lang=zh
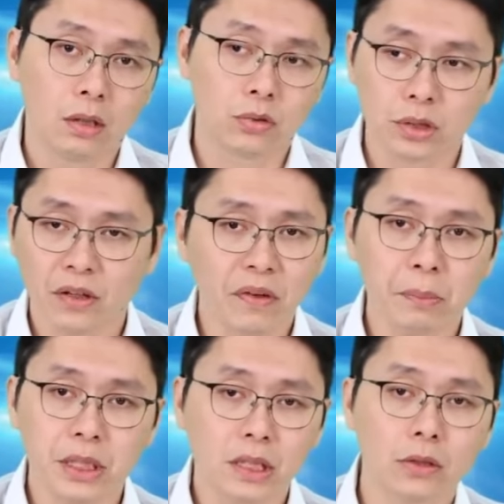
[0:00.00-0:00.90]
股价翻
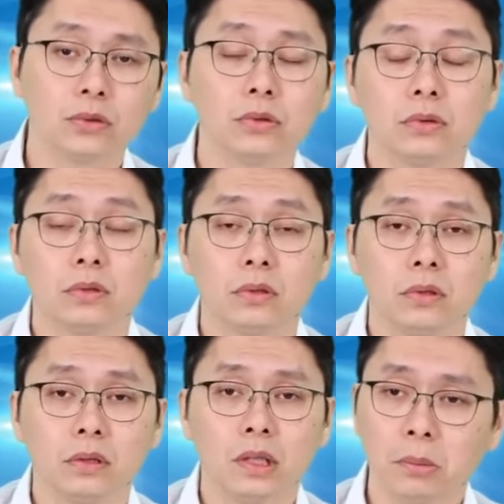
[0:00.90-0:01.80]
倍上去，
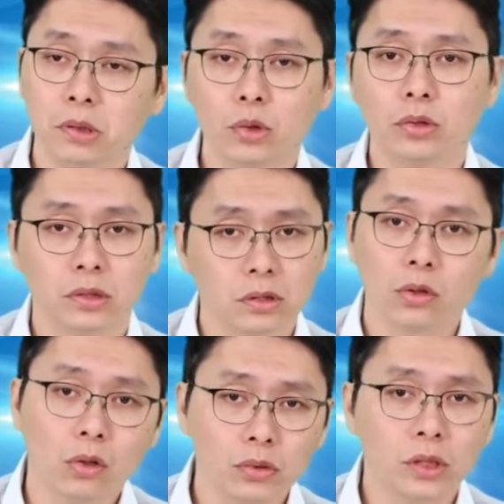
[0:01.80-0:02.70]
他们对于指数
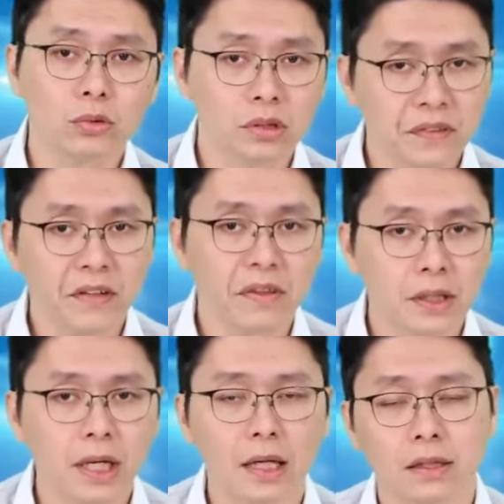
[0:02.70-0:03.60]
的贡献度是非常非
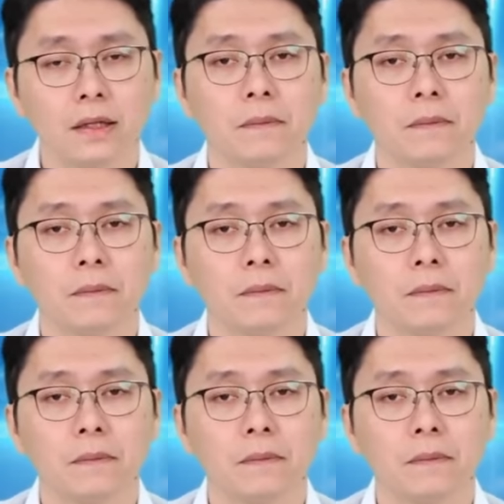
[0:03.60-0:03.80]
常大的。